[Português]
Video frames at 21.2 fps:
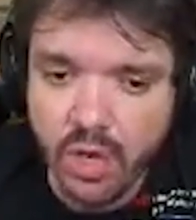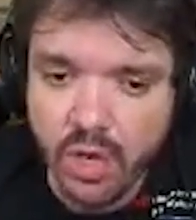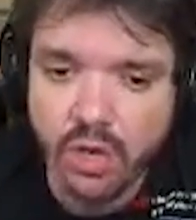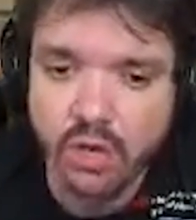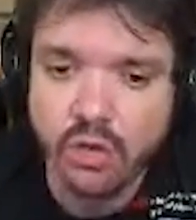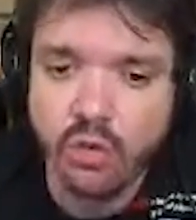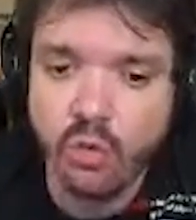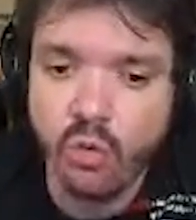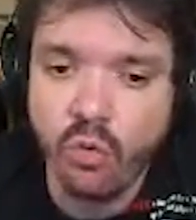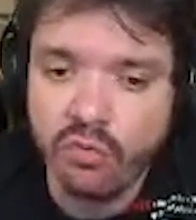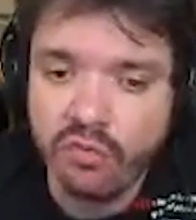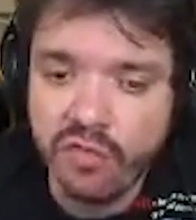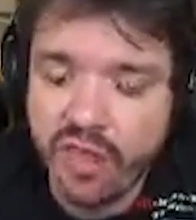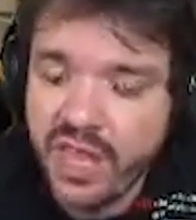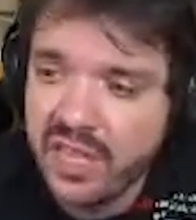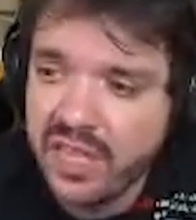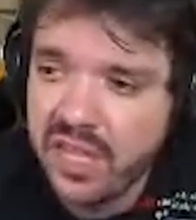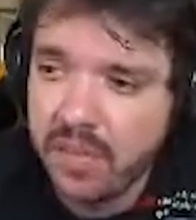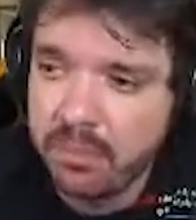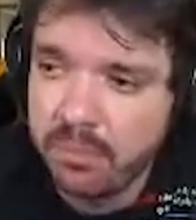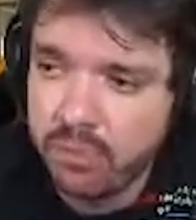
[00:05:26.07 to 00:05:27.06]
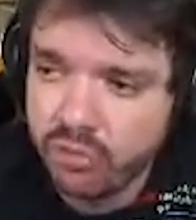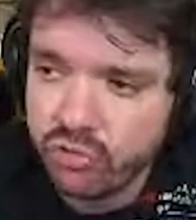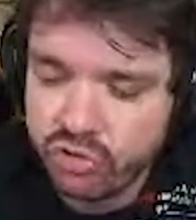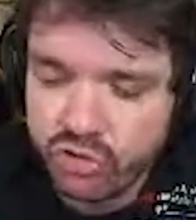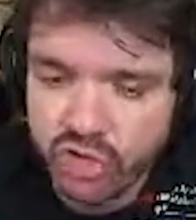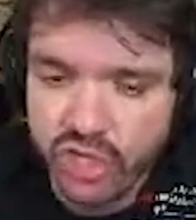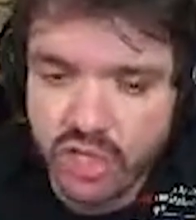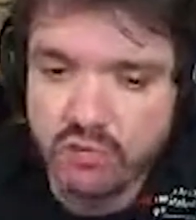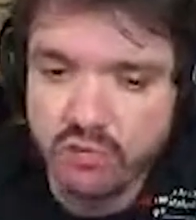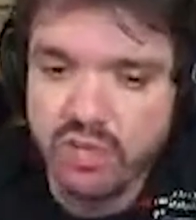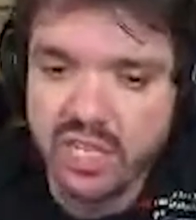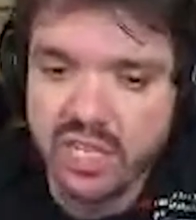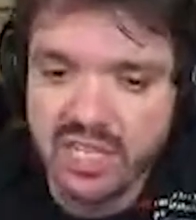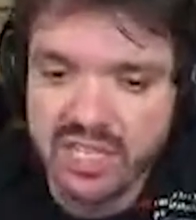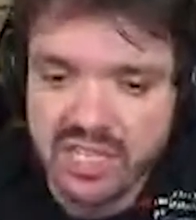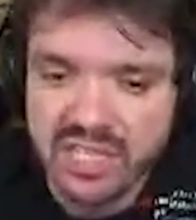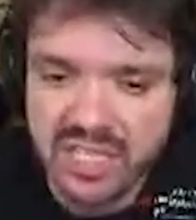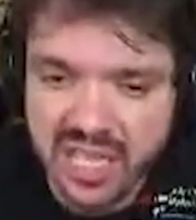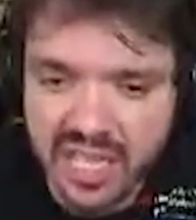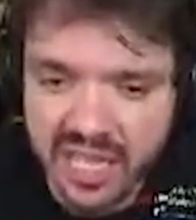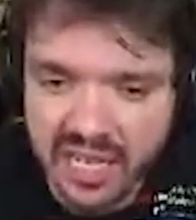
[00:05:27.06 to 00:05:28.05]
90% das
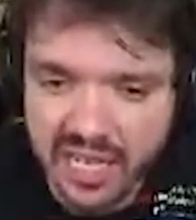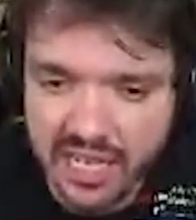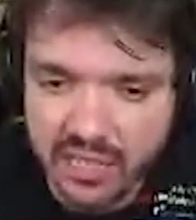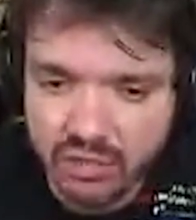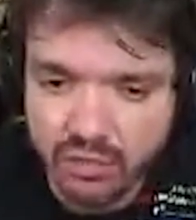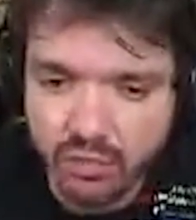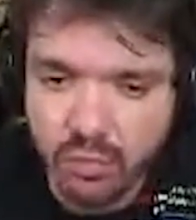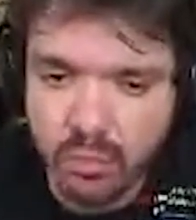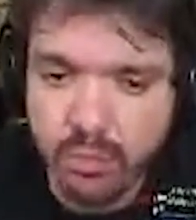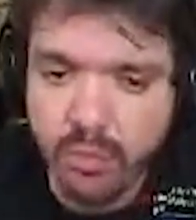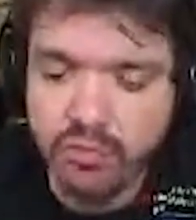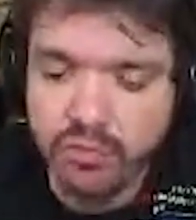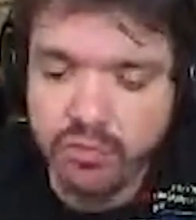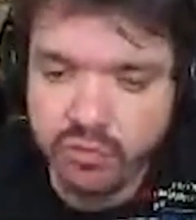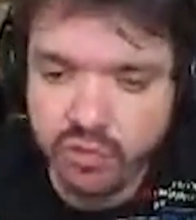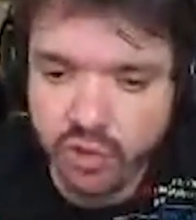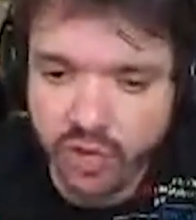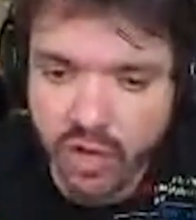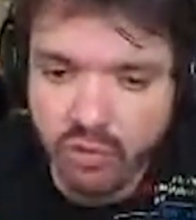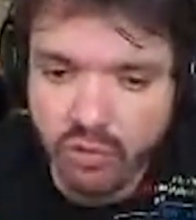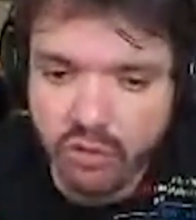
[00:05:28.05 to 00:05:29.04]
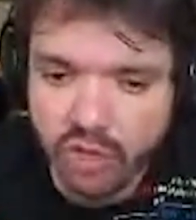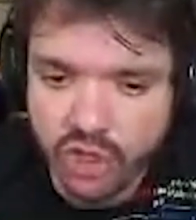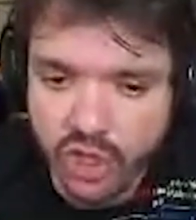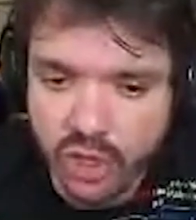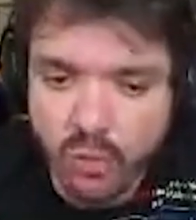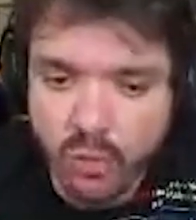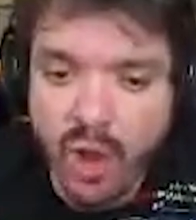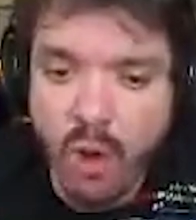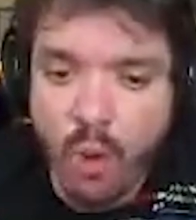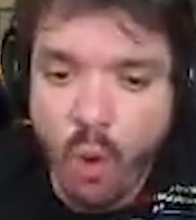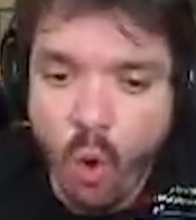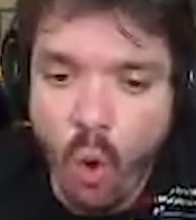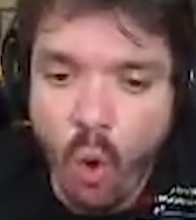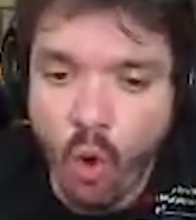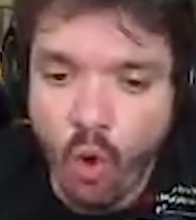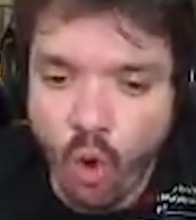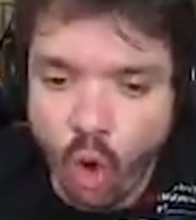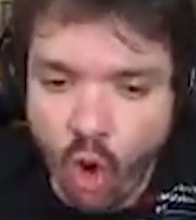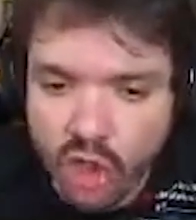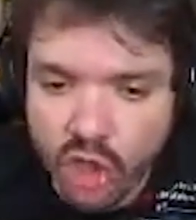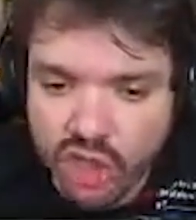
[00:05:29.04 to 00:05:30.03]
telas do profissional tier 1 é
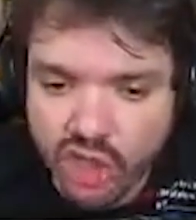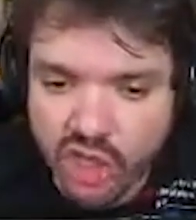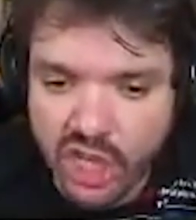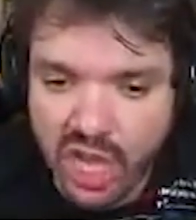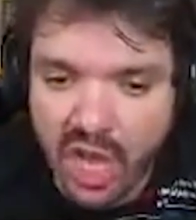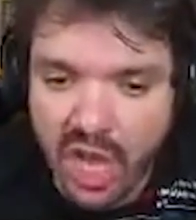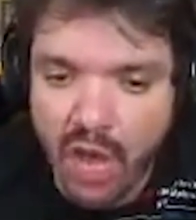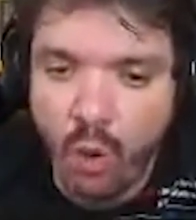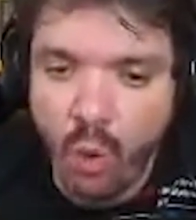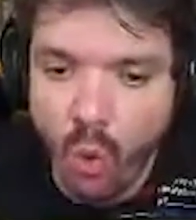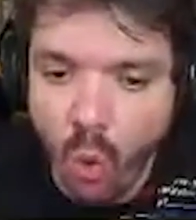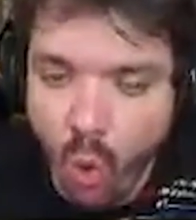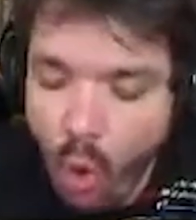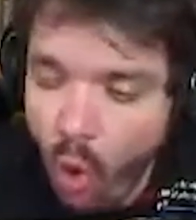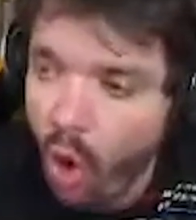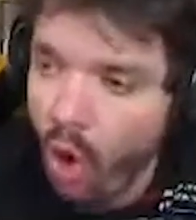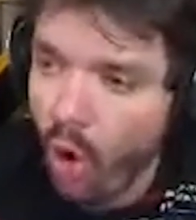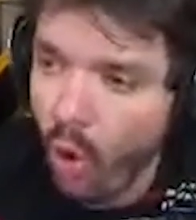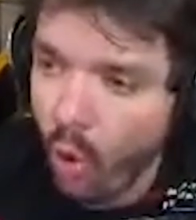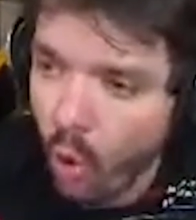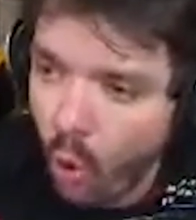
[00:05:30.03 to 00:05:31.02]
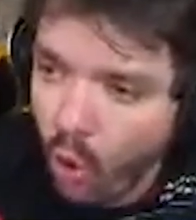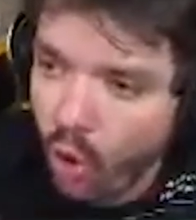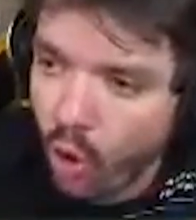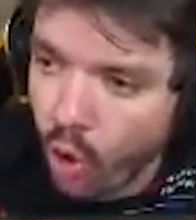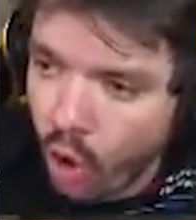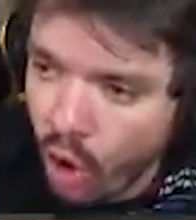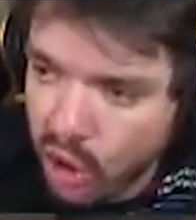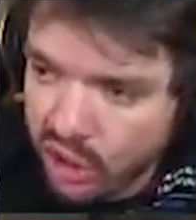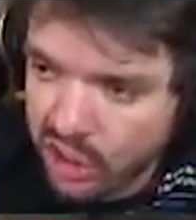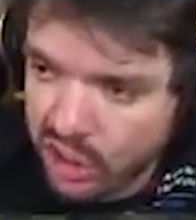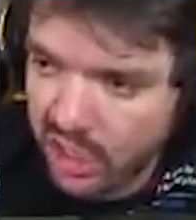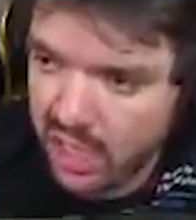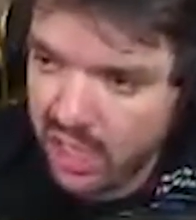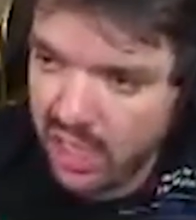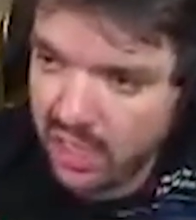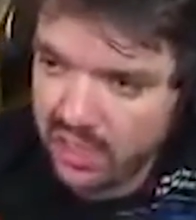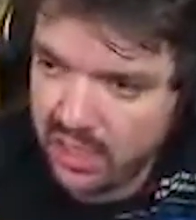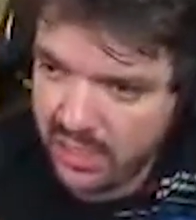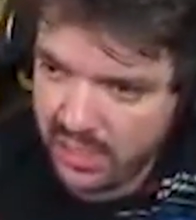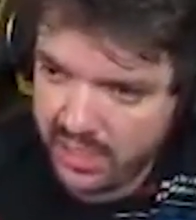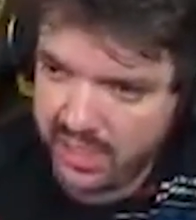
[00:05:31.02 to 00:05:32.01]
horrorosa, horrorosa,
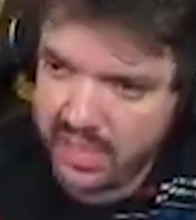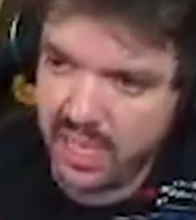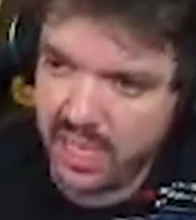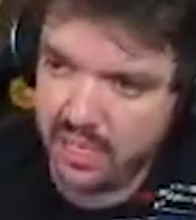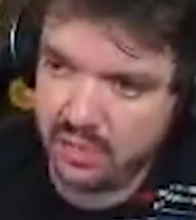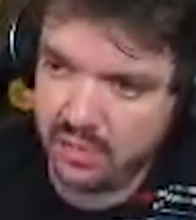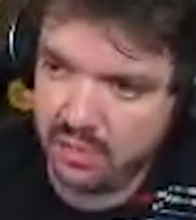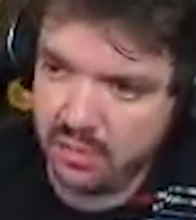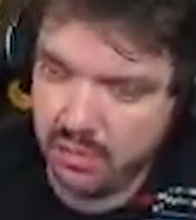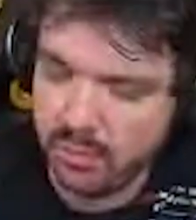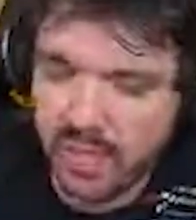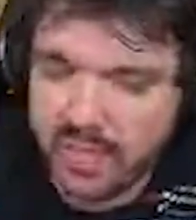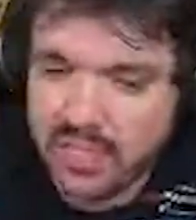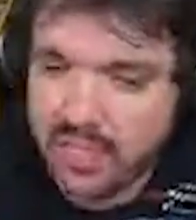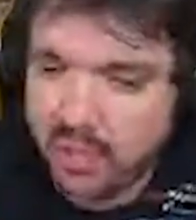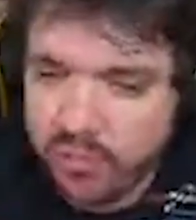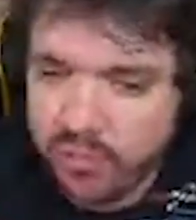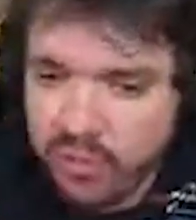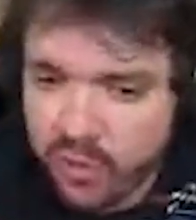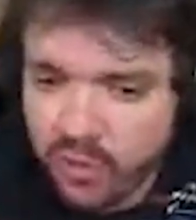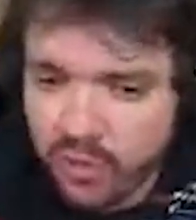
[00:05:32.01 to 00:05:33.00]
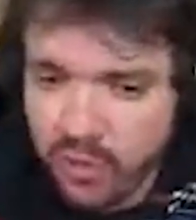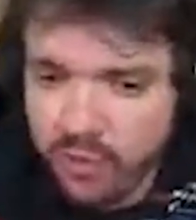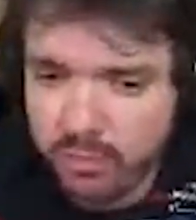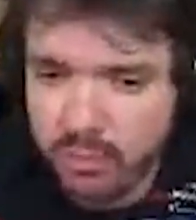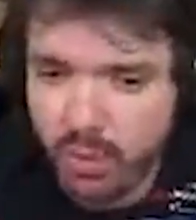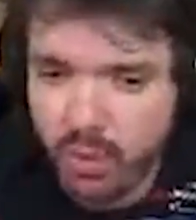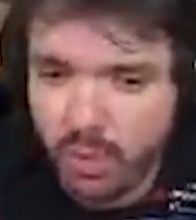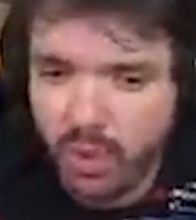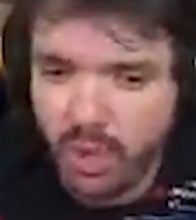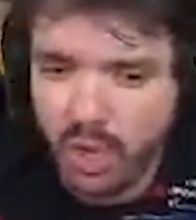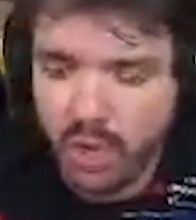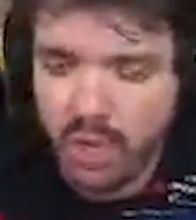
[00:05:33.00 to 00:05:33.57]
tá ligado? Mas eu fico de boa,